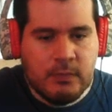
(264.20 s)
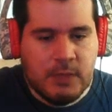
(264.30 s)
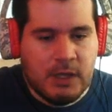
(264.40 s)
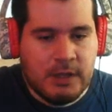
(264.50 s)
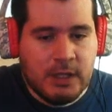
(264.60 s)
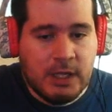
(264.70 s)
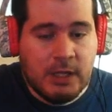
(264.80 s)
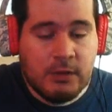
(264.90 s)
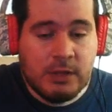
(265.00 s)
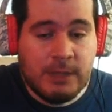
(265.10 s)
Así que
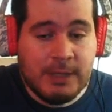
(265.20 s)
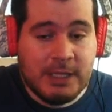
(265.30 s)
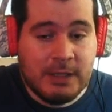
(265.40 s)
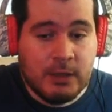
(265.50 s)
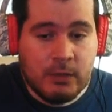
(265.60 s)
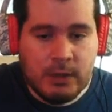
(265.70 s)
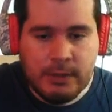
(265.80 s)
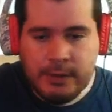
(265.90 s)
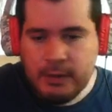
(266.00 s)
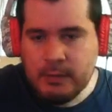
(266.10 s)
eso está bastante god, la
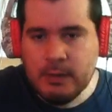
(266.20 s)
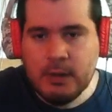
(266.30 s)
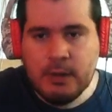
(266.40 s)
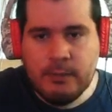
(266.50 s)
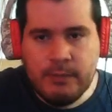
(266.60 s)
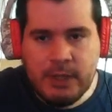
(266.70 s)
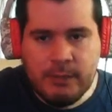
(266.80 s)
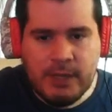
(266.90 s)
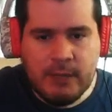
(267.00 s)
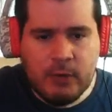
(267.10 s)
verdad. Bien,
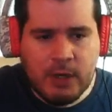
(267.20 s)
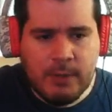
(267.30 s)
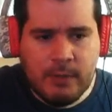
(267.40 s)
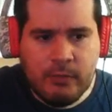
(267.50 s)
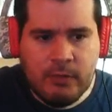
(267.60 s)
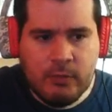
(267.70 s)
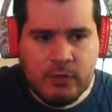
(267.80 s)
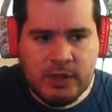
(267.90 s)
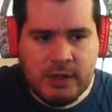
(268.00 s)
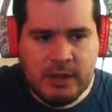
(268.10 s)
veamos qué más podemos
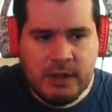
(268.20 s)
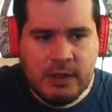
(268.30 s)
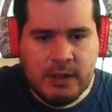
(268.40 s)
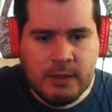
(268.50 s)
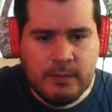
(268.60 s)
hacer.